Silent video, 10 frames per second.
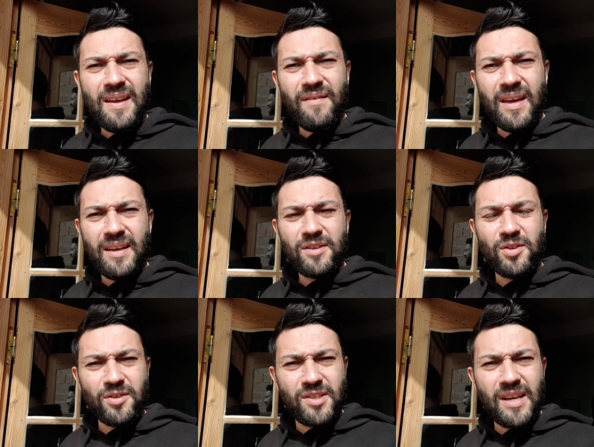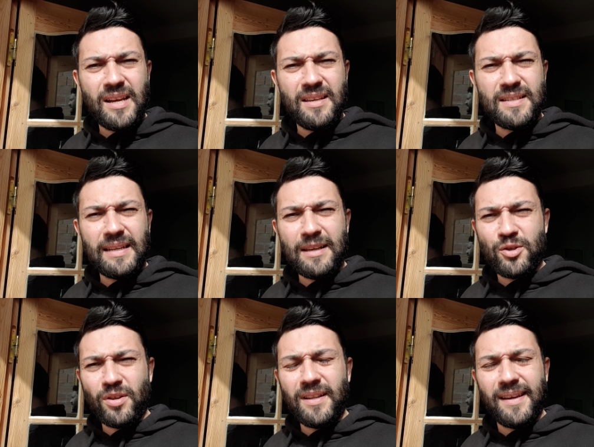ve sosyal
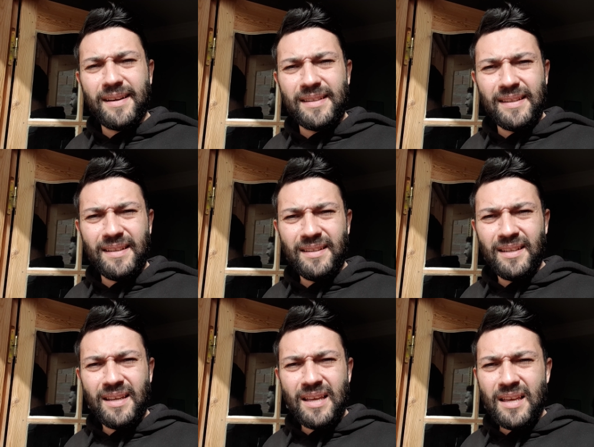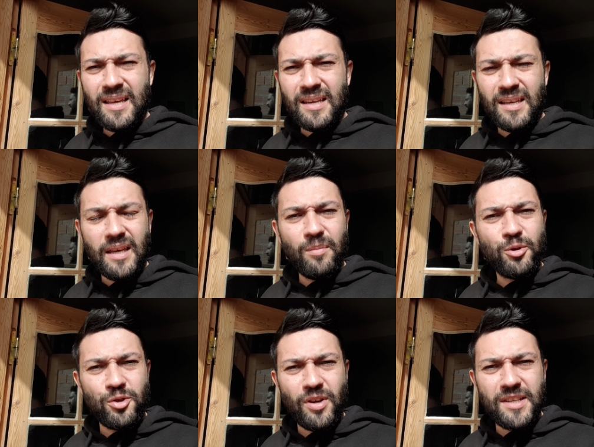izolasyona dikkat edin. Bu
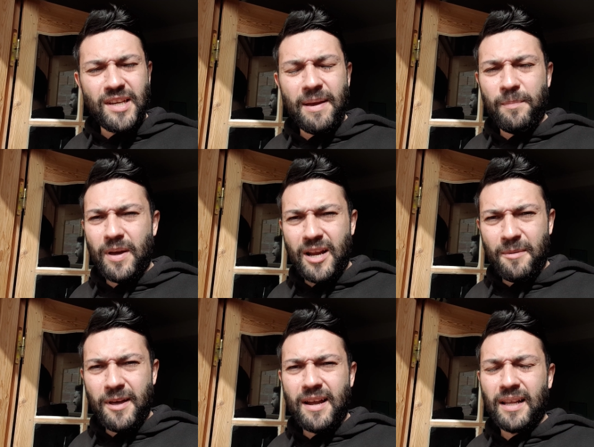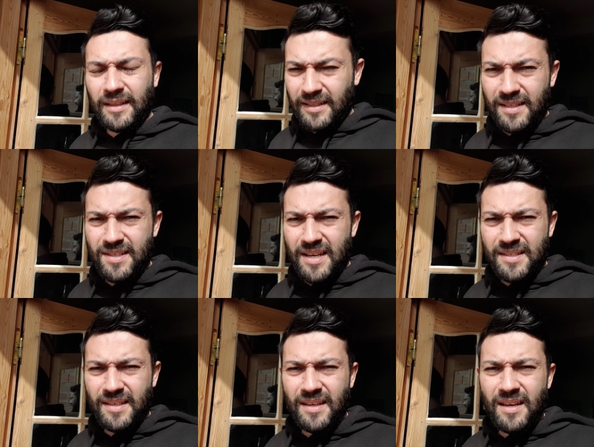süreci hep beraber
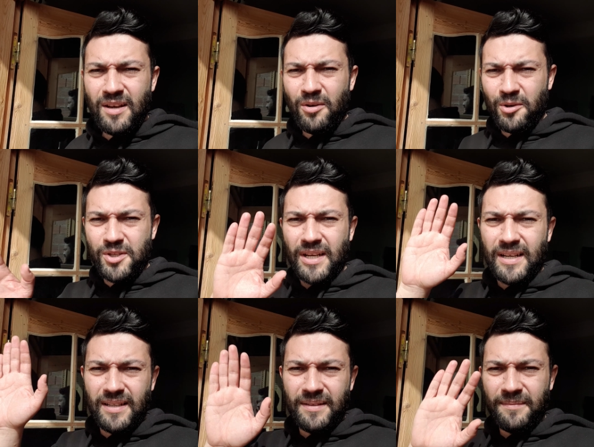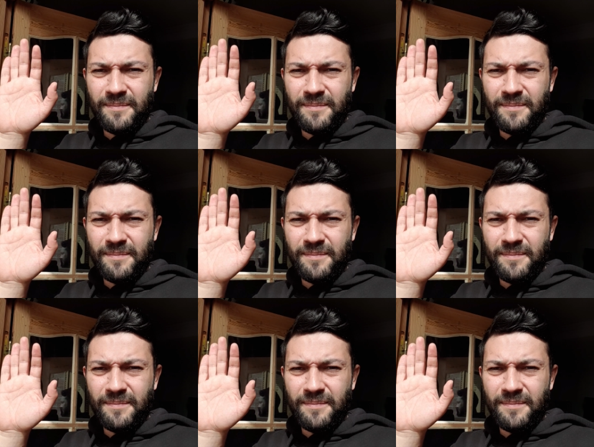atlatacağız. Hoşçakalın.